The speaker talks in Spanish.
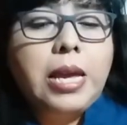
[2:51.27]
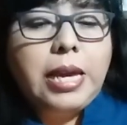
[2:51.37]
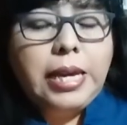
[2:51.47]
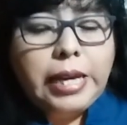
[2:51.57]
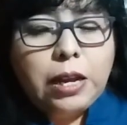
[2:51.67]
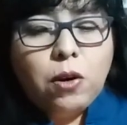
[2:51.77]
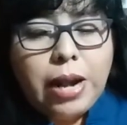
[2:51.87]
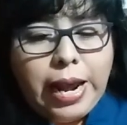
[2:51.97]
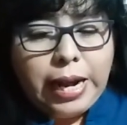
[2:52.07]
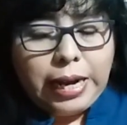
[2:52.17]
Y quiero
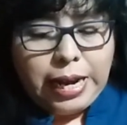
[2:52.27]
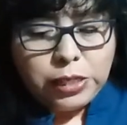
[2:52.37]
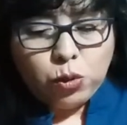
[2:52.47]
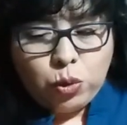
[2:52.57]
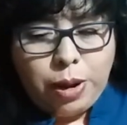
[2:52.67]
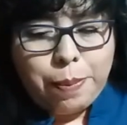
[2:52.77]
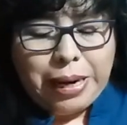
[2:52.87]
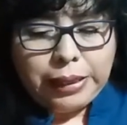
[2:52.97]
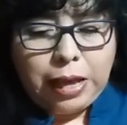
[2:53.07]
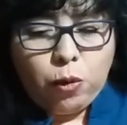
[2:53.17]
leerles un
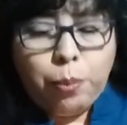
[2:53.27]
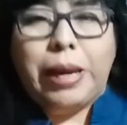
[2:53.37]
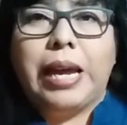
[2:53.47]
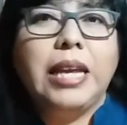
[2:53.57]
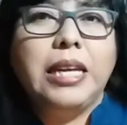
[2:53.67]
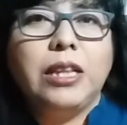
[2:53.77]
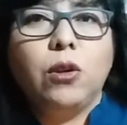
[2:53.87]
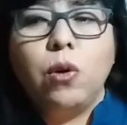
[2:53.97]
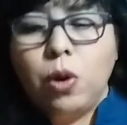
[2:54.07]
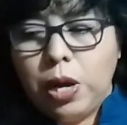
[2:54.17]
apartado
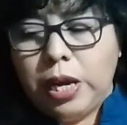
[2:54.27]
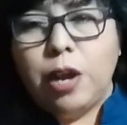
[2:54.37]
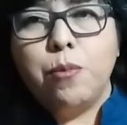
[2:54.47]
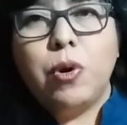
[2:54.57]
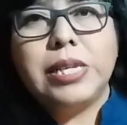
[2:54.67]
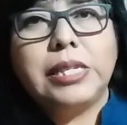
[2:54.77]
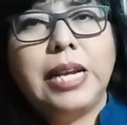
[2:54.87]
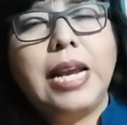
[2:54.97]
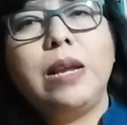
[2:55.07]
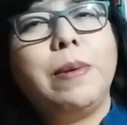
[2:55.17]
pequeñito que
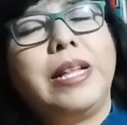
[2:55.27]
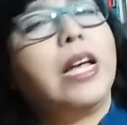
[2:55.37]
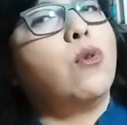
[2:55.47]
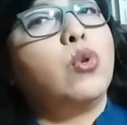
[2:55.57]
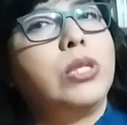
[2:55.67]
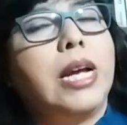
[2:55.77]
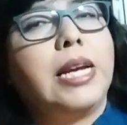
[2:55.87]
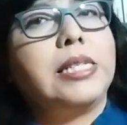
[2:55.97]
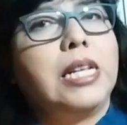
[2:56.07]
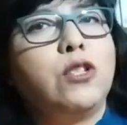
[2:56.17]
muestra el nivel de angustia
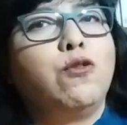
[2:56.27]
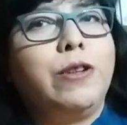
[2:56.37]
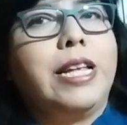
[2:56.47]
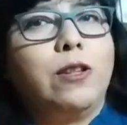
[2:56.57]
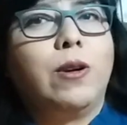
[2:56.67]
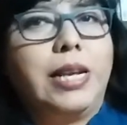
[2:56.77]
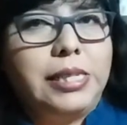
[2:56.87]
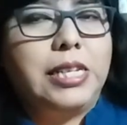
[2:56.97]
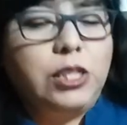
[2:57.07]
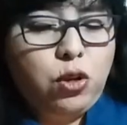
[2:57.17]
que está sufriendo
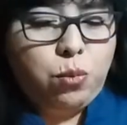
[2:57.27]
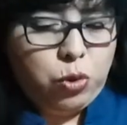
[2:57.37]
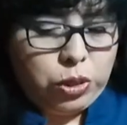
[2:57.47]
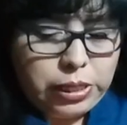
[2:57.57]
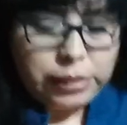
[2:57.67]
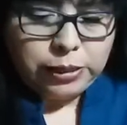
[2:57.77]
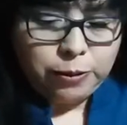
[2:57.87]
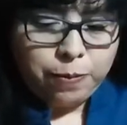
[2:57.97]
Crescencio Montes.